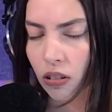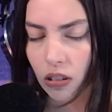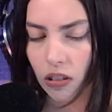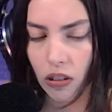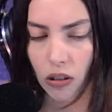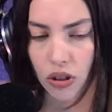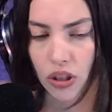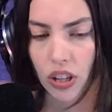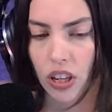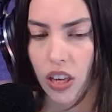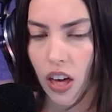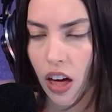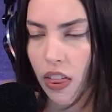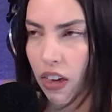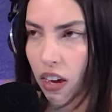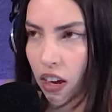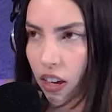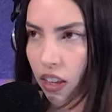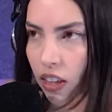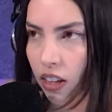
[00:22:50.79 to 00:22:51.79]
cosilla
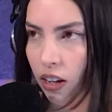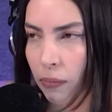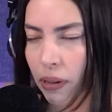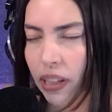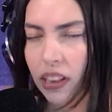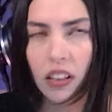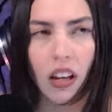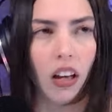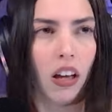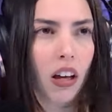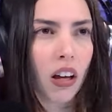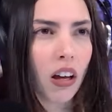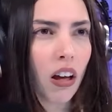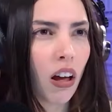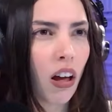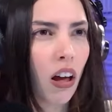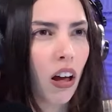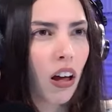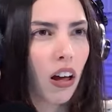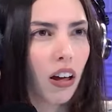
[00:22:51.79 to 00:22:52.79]
de, la
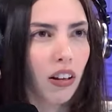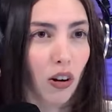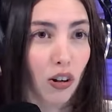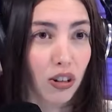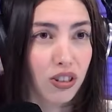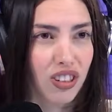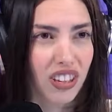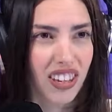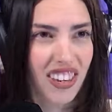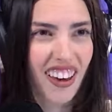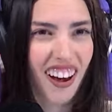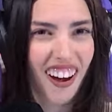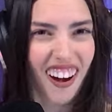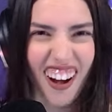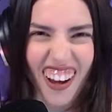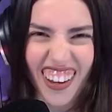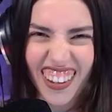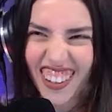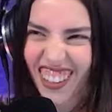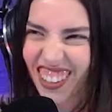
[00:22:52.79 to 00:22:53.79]
Cosilla, cosilla.
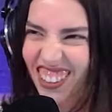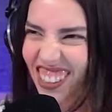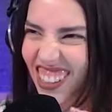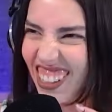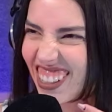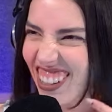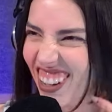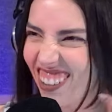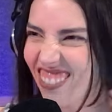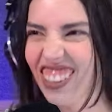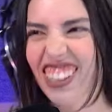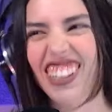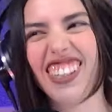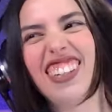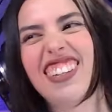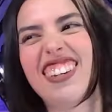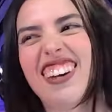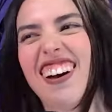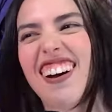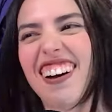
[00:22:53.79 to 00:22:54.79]
Ay, cosilla, mi
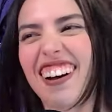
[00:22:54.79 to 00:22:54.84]
niña.